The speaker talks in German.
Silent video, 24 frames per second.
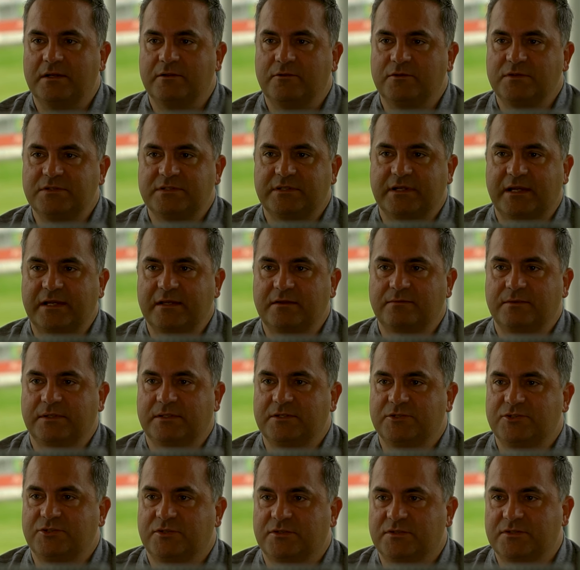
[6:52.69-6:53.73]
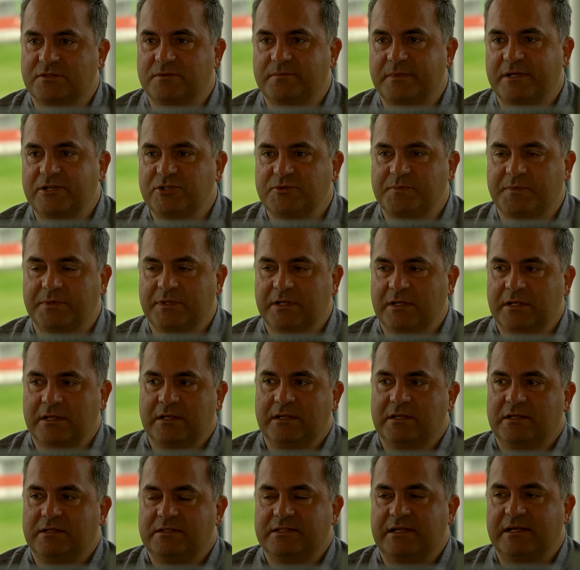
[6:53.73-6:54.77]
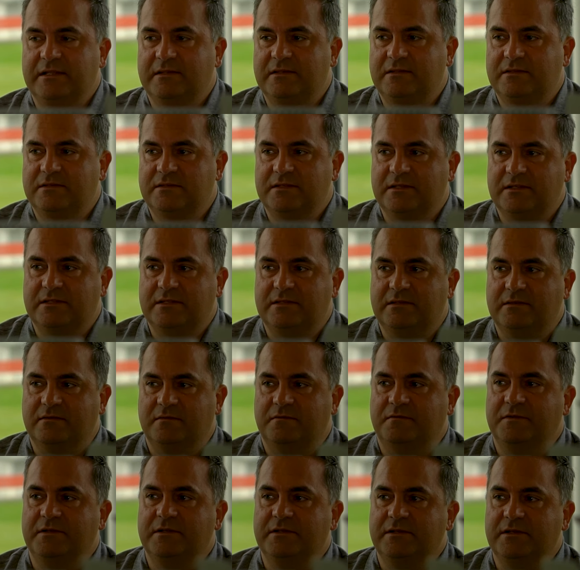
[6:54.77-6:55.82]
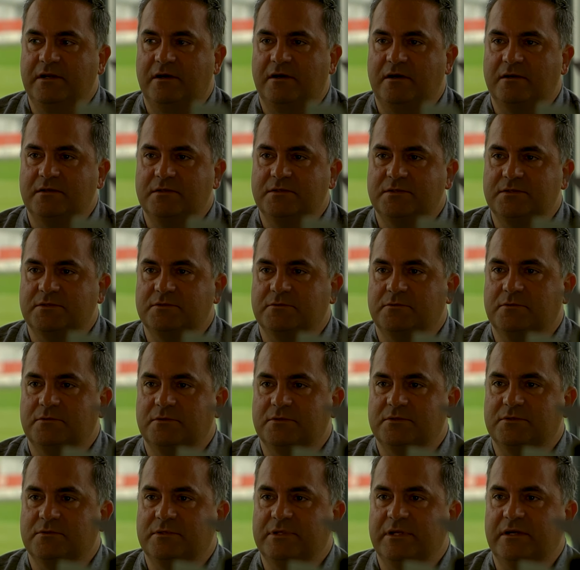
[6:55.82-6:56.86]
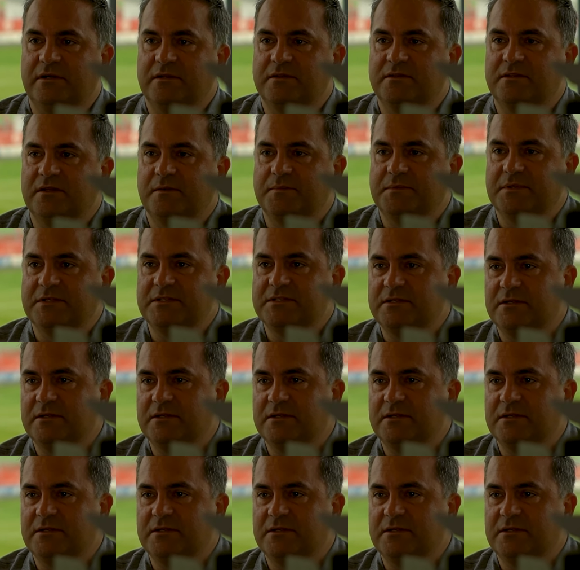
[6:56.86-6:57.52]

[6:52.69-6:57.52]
In Österreich wird es schon zum Beispiel seit, seit vielen Jahren so, so gehandhabt, dass